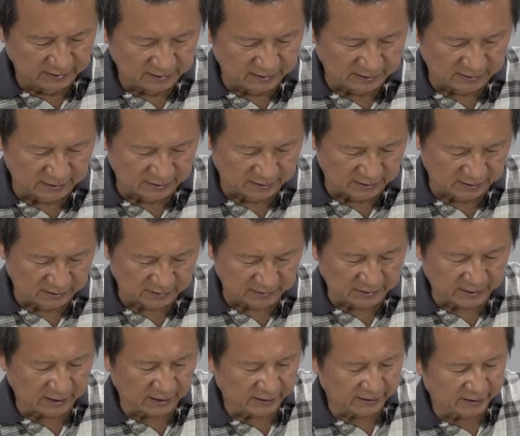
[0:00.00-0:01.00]
呃，
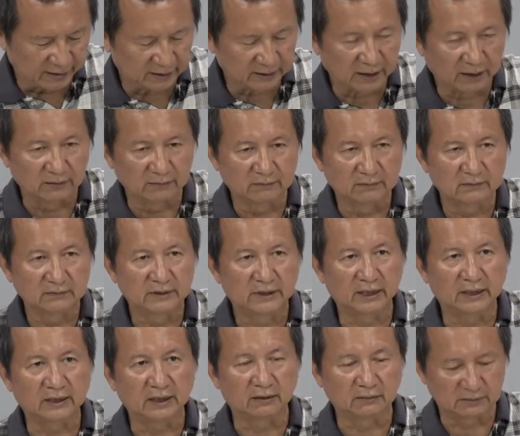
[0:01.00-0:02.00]
大概贴到
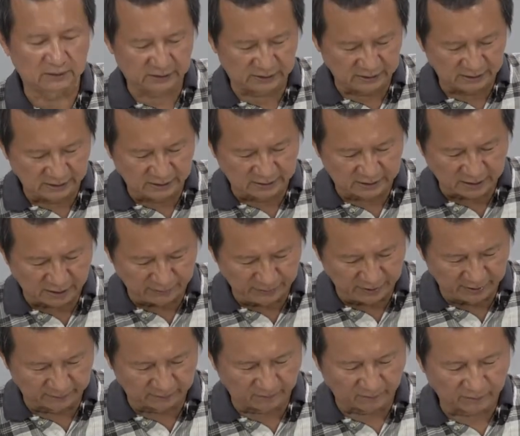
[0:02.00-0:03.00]
贴到机翼上面，